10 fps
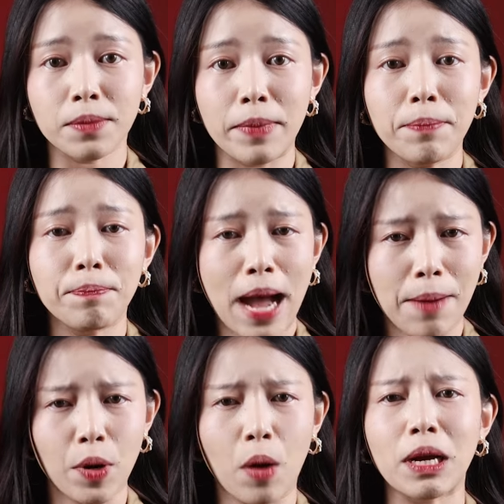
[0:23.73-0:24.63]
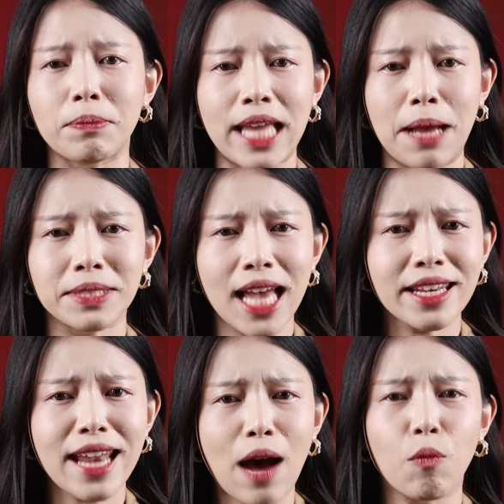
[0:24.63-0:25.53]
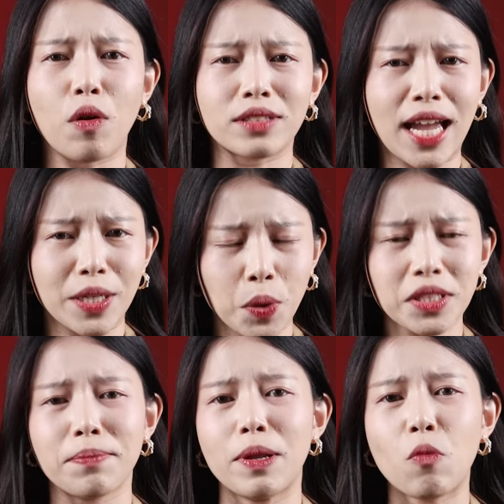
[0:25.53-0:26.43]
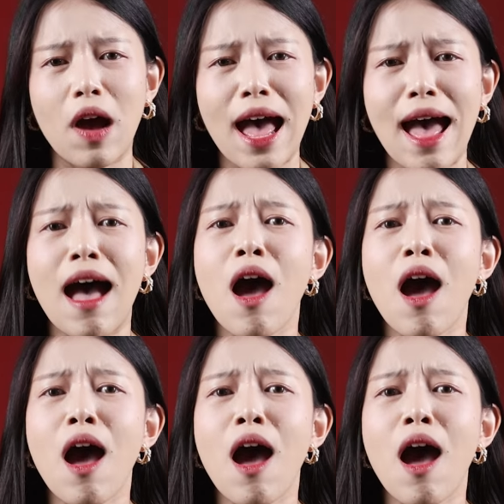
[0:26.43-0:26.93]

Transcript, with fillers: ศมิตรมาพร้อมกับแคปชั่นด่าวงไทยทศมิตรว่า